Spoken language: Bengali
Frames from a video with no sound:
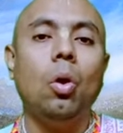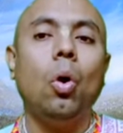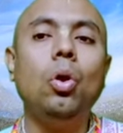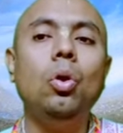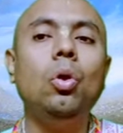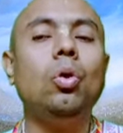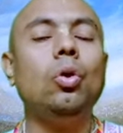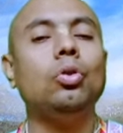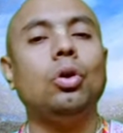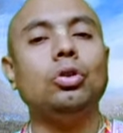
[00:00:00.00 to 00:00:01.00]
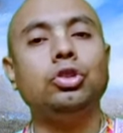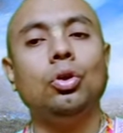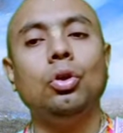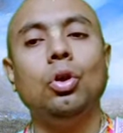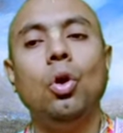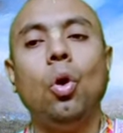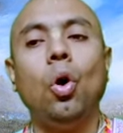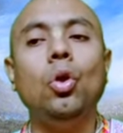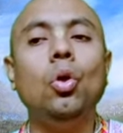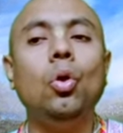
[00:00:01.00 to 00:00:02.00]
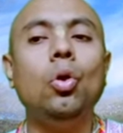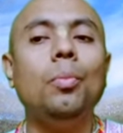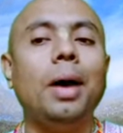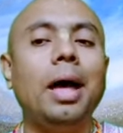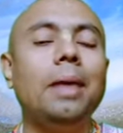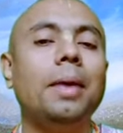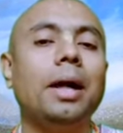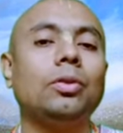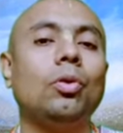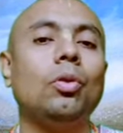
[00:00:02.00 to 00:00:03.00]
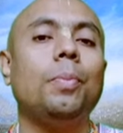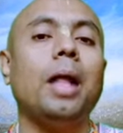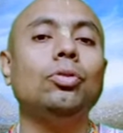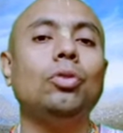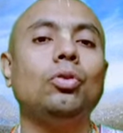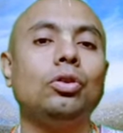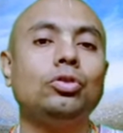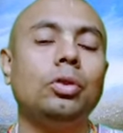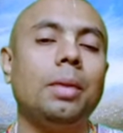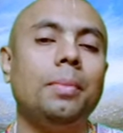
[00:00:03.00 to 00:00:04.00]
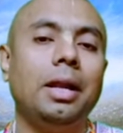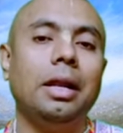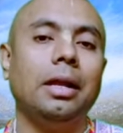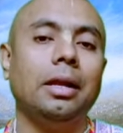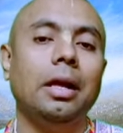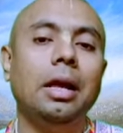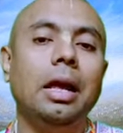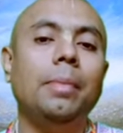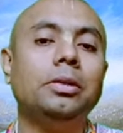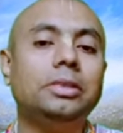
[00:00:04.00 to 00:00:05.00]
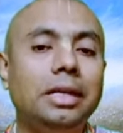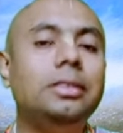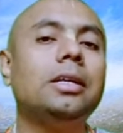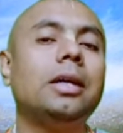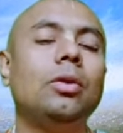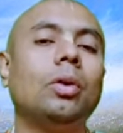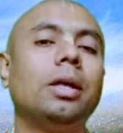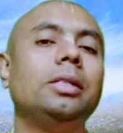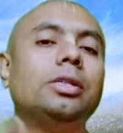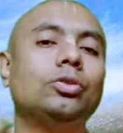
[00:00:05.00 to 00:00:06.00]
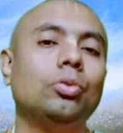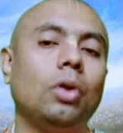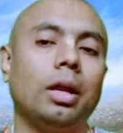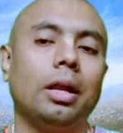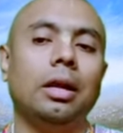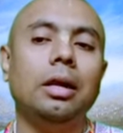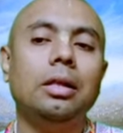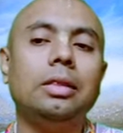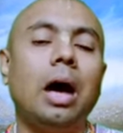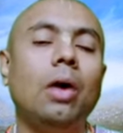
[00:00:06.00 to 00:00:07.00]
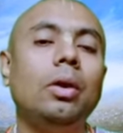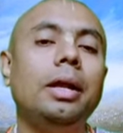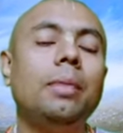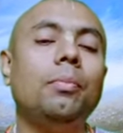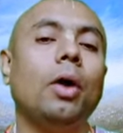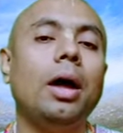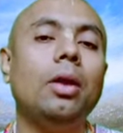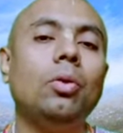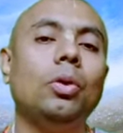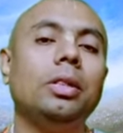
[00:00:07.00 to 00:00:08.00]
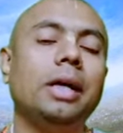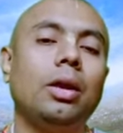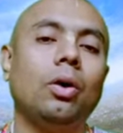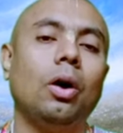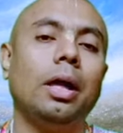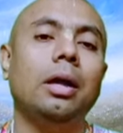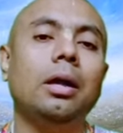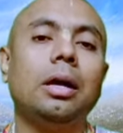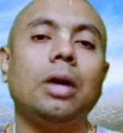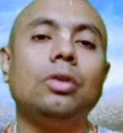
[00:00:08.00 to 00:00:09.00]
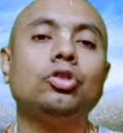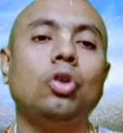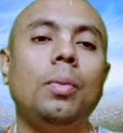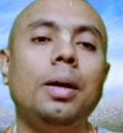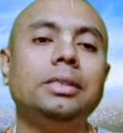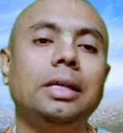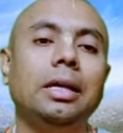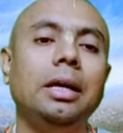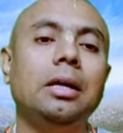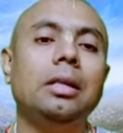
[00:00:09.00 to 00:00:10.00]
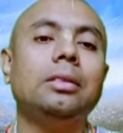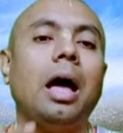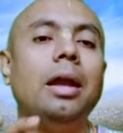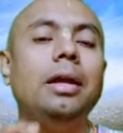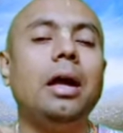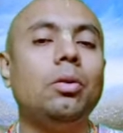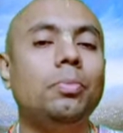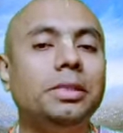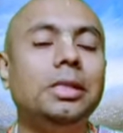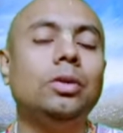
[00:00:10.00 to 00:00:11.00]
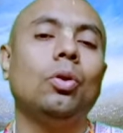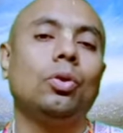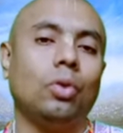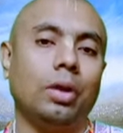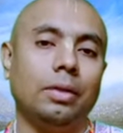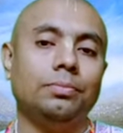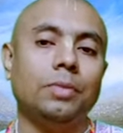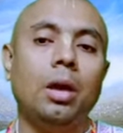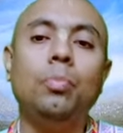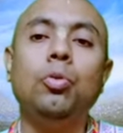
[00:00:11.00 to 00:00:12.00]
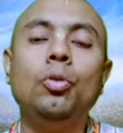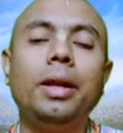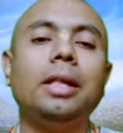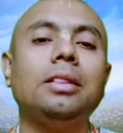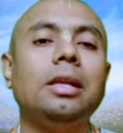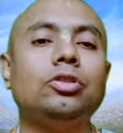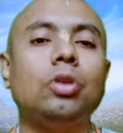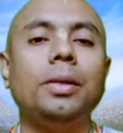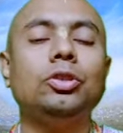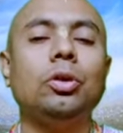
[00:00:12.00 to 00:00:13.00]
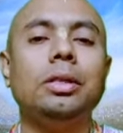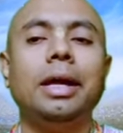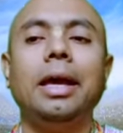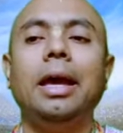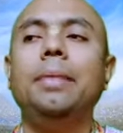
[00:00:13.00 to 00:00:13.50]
অন্য কোনো দর্শন অন্য কোনো মায়াবাদ কোনো ভ্রান্ত দর্শনকে মেনে নেন এবং সেই শিক্ষা লোককে দিতে শুরু করেন তাহলে এটা ভয়ানক ক্ষতিকারক হয় কারণ সমাজে তার এটা আরও বেশি গ্রহণ করে পূর্বের ক্ষেত্রে সমাজ যখন দেখে এই